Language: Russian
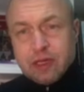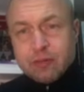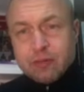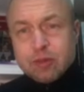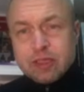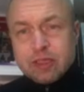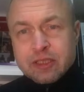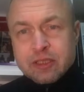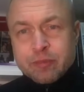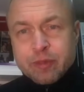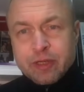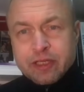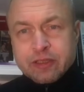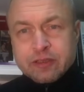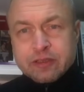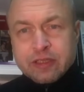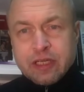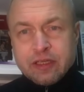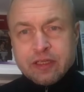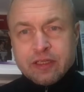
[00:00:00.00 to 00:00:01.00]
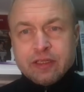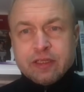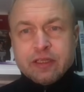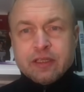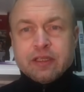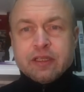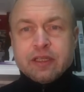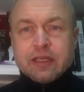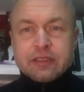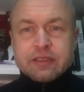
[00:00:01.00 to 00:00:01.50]
как бы это парадоксально
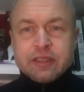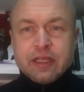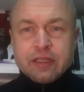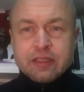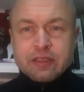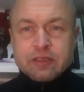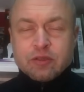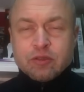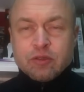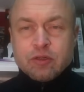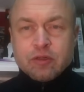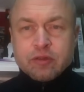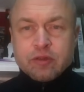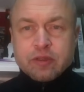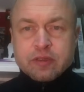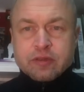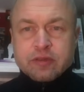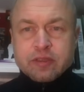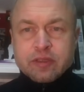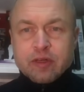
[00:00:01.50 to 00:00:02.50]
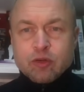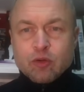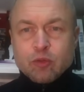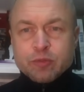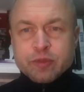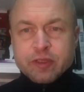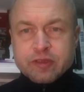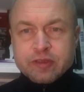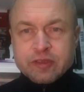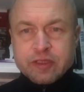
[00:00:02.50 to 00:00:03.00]
не казалось, но э,
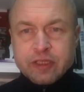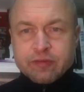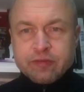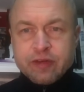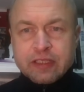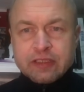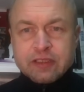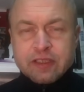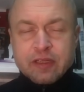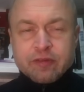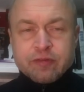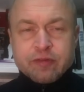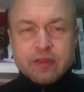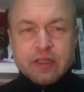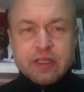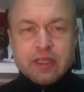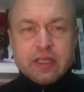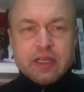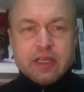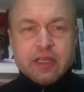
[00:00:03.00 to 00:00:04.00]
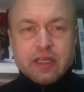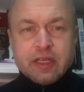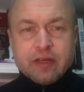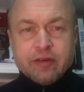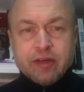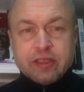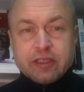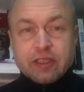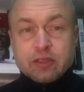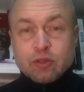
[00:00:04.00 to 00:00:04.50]
совокупность всех факторов
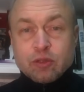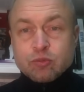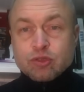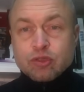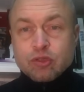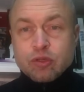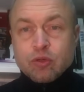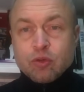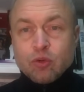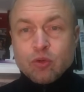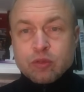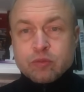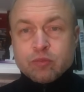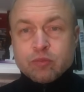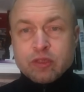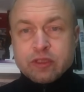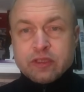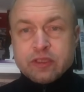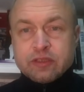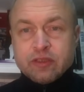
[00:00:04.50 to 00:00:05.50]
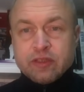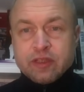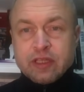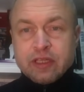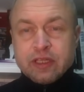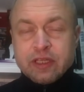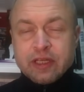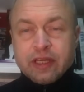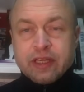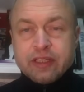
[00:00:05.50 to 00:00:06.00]
говорит о том, что год будет
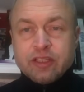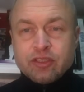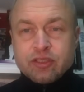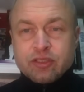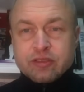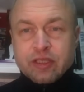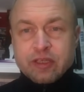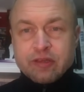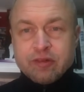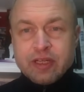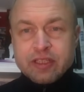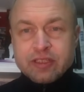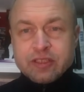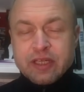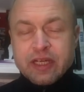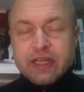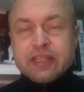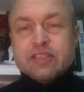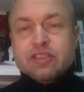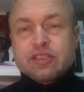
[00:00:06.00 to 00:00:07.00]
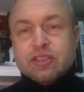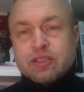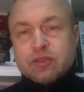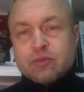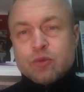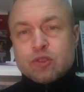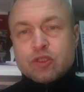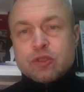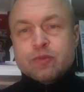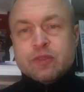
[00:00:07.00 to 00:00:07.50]
действительно критически важный. Конечно
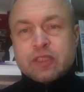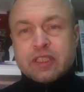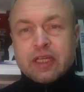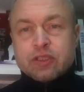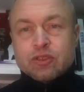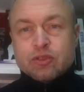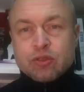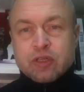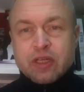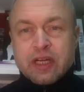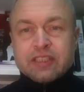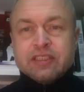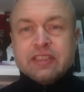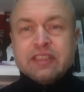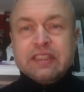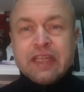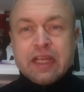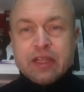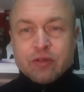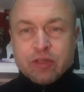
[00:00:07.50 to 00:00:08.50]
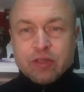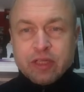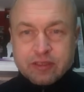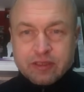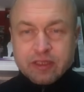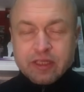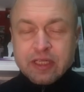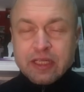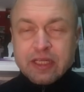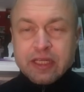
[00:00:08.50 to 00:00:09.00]
же, можем сказать, что каждый день у
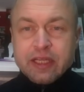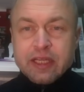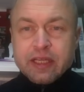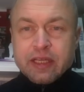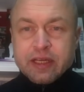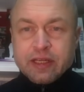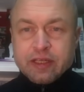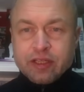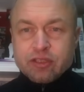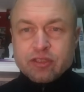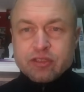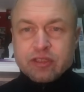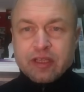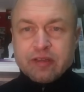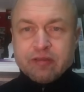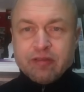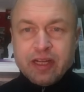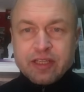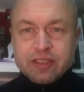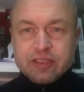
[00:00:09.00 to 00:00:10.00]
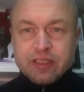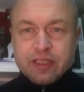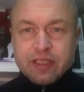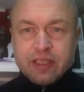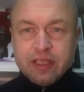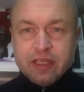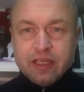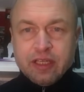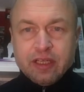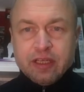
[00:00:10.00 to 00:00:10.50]
нас – критически
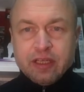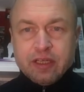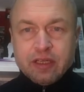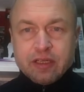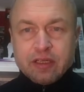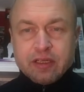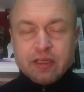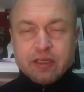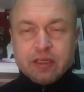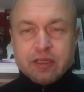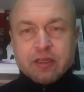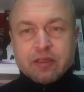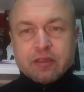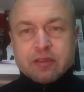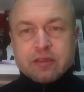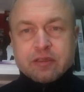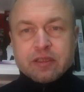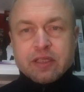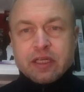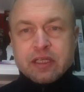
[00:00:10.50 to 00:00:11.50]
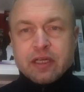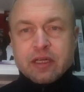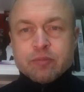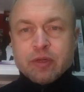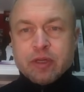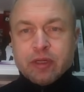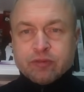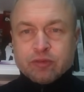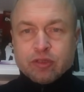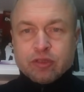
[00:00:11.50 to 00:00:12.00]
важный, и э, так
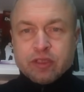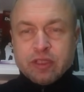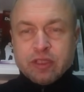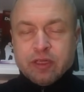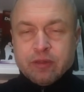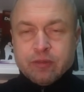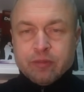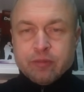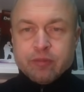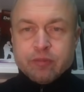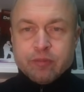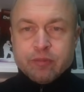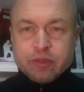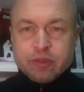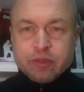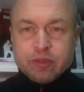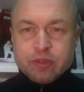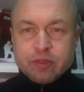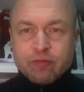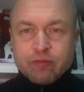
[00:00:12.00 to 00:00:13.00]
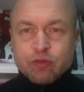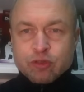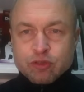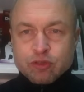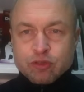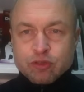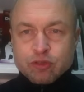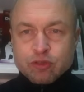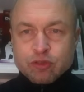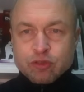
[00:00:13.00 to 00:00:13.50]
как мы все-таки бежим
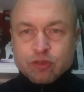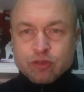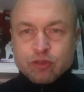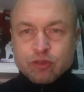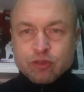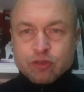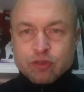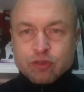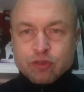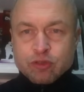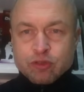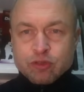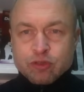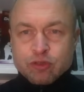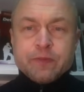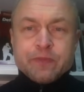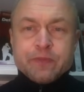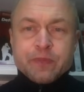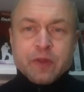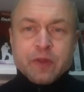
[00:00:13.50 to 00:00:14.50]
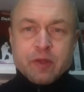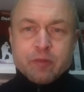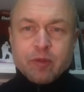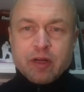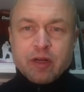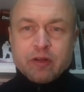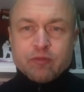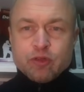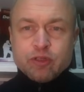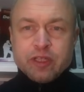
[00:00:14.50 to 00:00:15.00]
марафонскую дистанцию, в
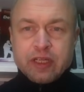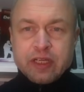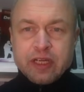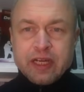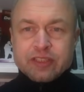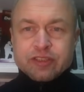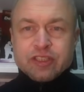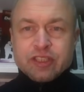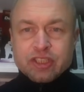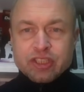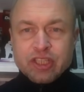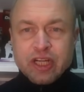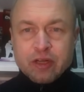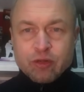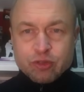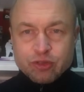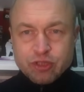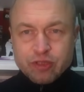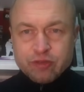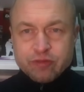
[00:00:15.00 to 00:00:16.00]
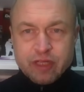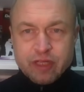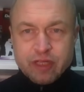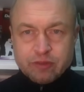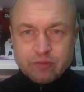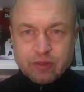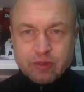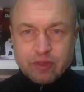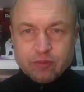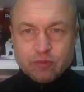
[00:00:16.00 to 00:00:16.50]
марафоне каждый шаг очень
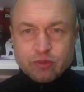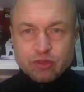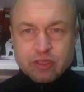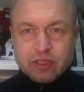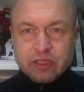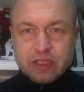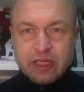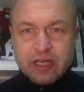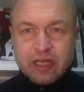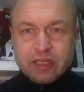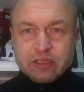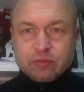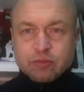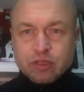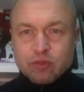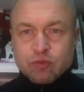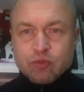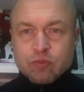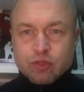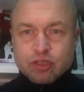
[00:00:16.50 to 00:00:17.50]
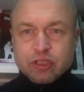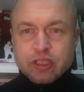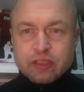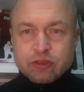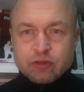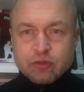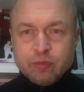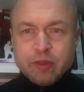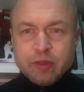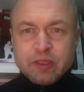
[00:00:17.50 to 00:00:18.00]
важен, потому что на каждом шагу можно
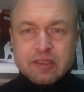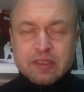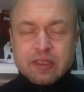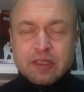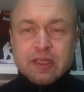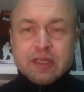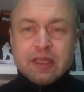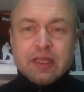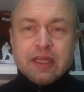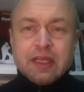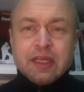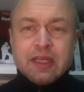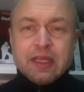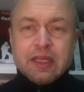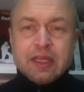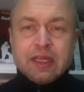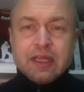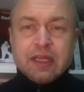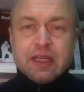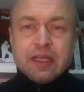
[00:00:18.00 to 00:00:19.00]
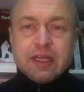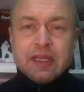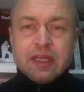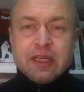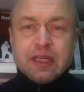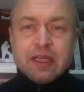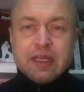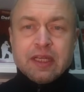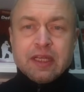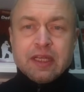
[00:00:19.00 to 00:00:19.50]
оступиться, можно
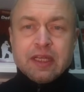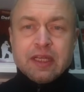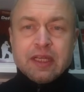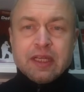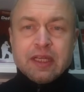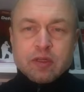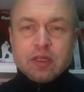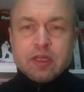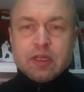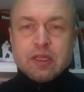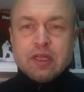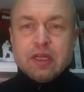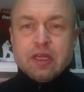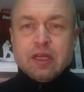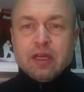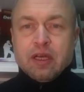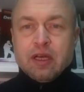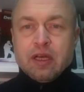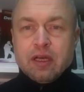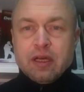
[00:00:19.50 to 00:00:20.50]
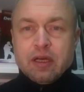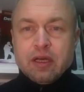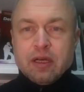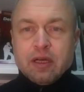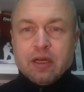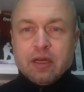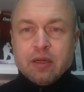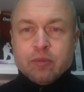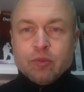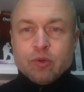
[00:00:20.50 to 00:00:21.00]
допустить ошибку,
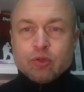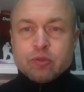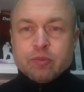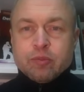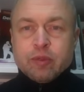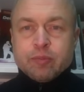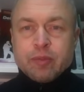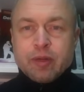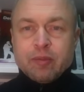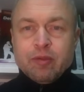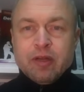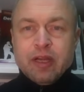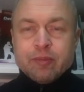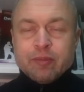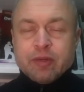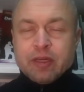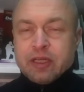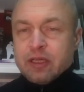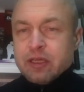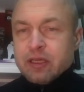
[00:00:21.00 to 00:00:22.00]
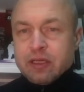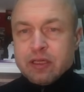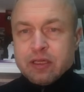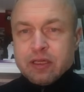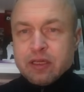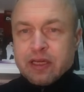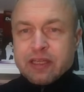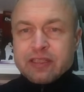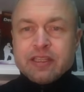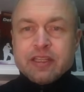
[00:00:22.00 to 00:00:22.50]
э, могут быть
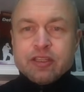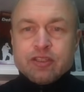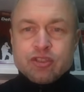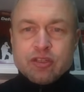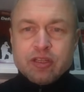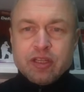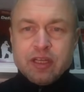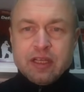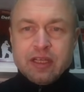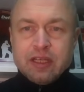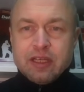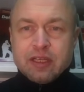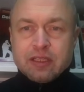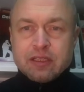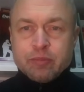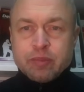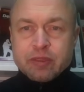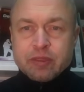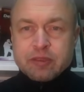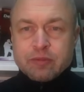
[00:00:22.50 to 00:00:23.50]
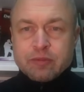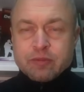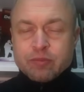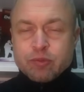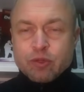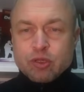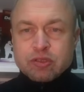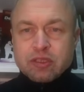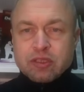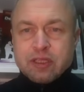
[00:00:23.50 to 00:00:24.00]
проблемы различные, и это по-
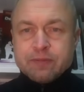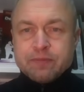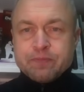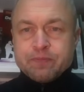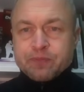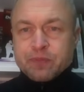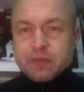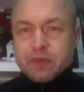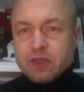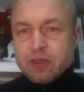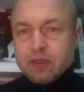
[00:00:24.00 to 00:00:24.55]
просто